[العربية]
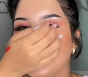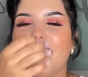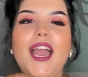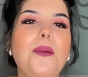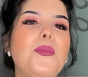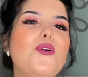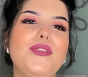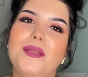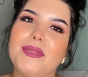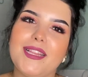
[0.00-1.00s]

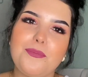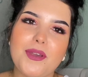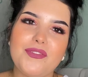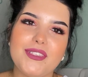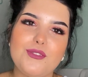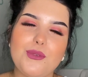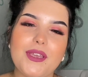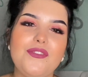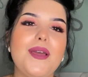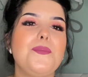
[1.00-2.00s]
كيحمقوني البنات لي بارفان ديال
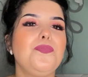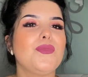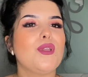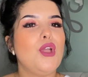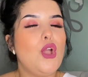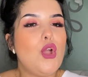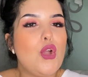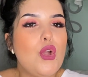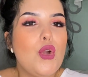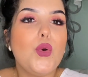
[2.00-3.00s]
اوريفلام
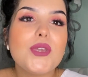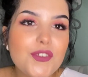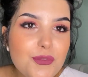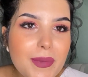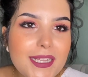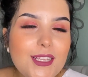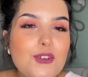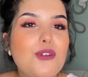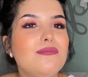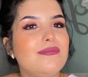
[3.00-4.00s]
وكيف ما قلت
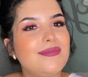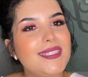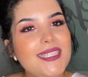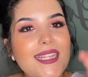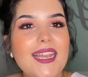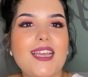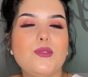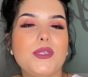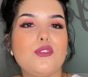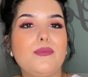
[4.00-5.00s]
لكم السيده اللي
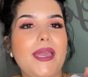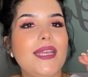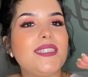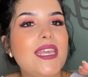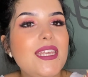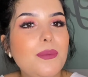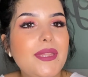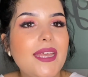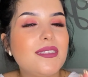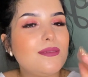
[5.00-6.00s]
غتواصلوا معاها حتى هي
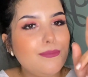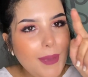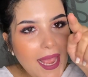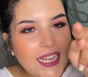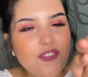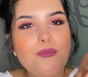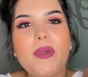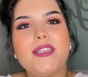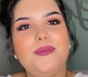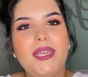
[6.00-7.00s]
بدات بحال كيف ما
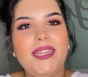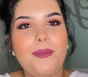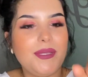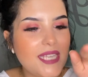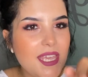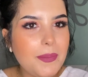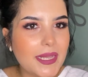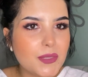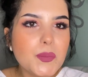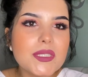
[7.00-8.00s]
غتبداي دابا حتى هي
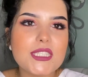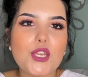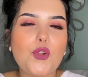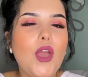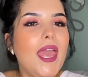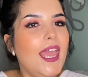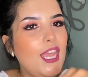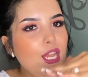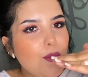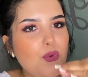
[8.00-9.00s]
بدات من الزيرو
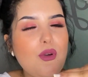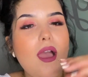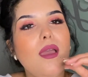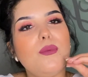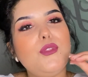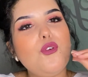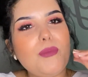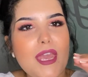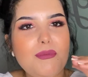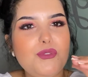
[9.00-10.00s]
علموها بداو
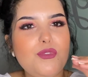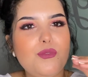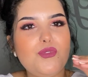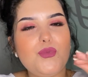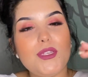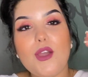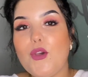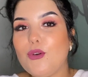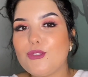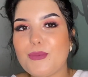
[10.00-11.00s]
معاها بشويه بشويه
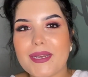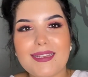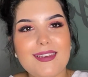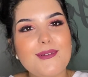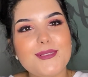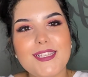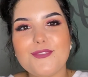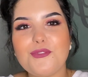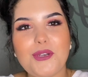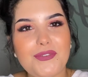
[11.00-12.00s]
وتبارك الله وصلت
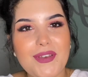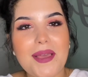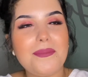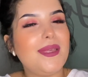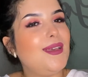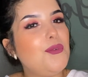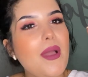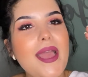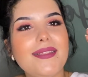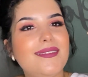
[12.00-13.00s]
في اوغيفلام
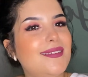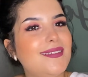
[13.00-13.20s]
واحد